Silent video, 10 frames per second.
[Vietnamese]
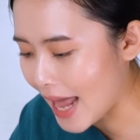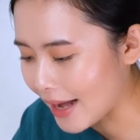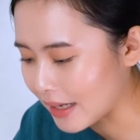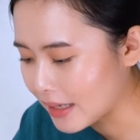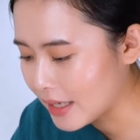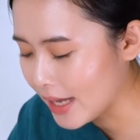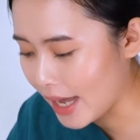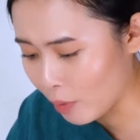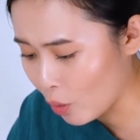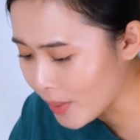làng,
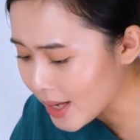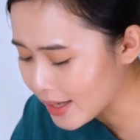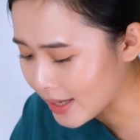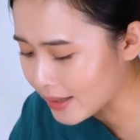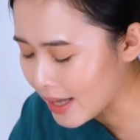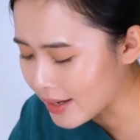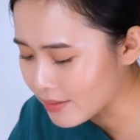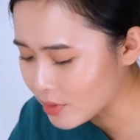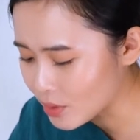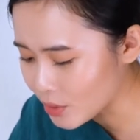Em không biết chị
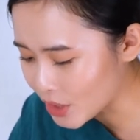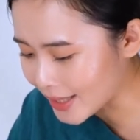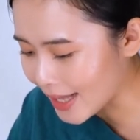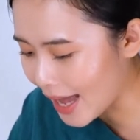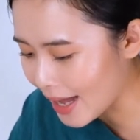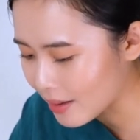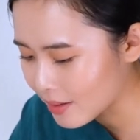tên Sujata.